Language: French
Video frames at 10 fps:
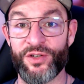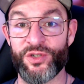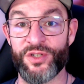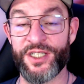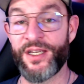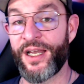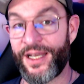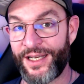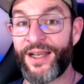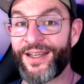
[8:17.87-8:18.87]
et que je dis
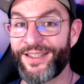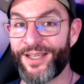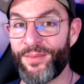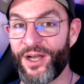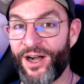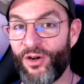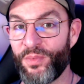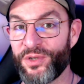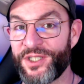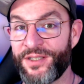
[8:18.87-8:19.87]
caméra
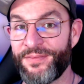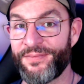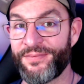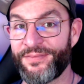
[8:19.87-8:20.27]
en petit.